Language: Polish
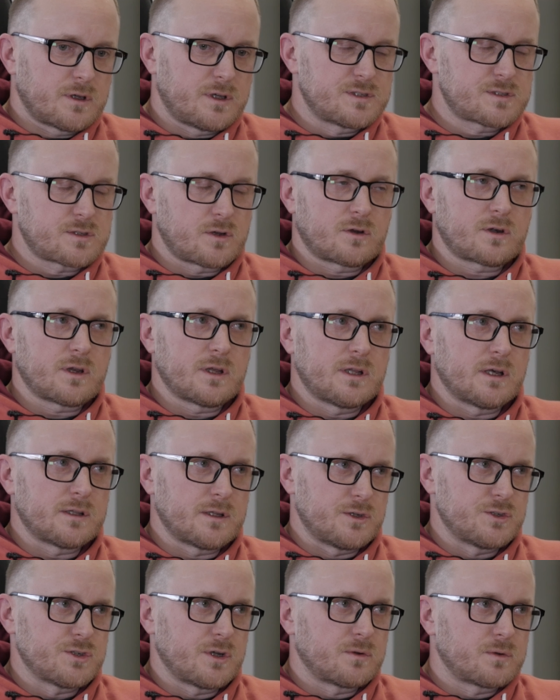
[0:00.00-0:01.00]
historię
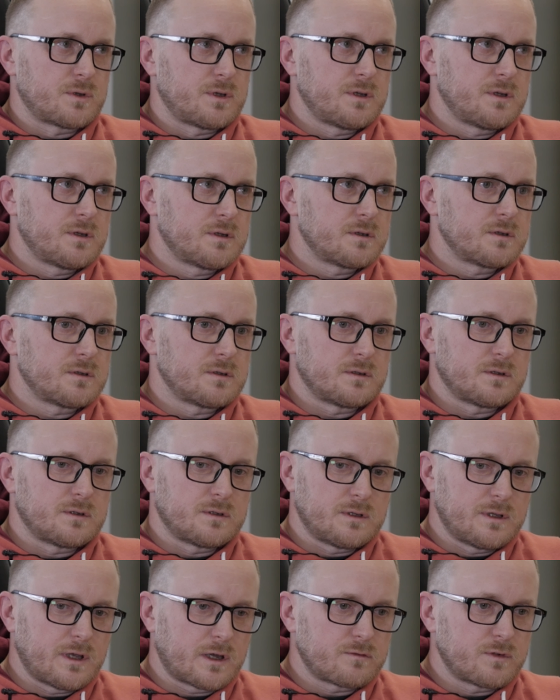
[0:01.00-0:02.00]
danej działki.
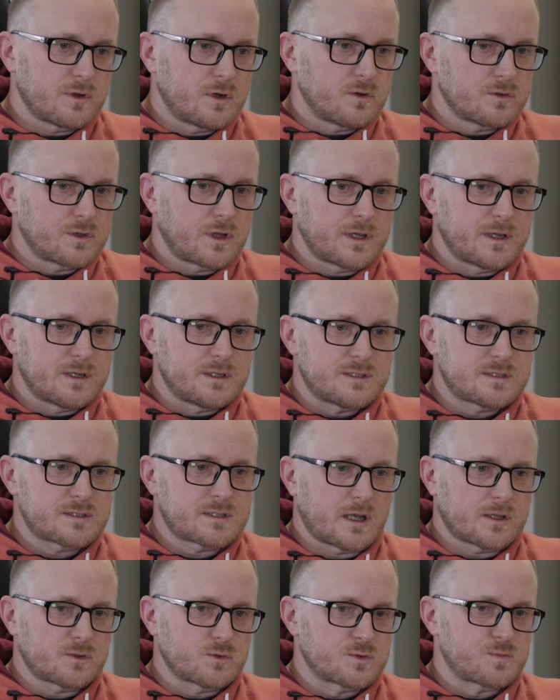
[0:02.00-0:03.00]
Y, jak wygląda jej
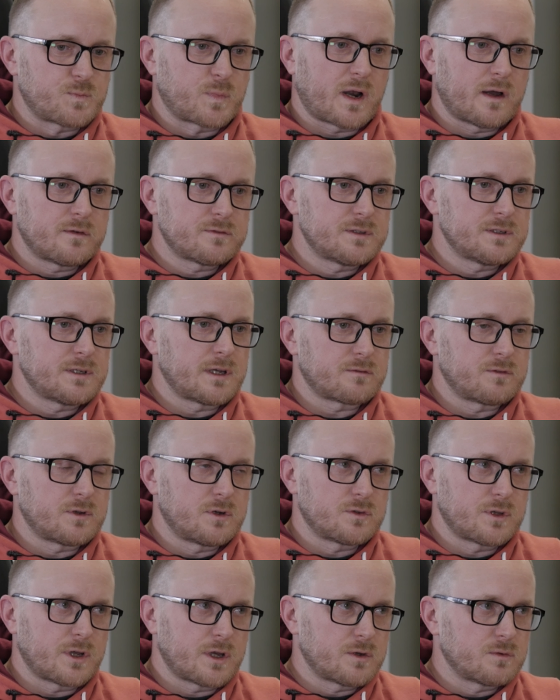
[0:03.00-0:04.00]
status prawny, jak
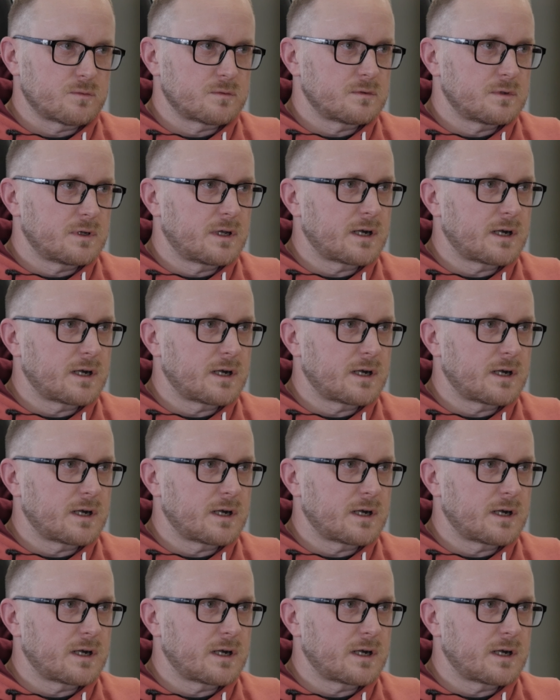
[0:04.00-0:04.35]
wyglądają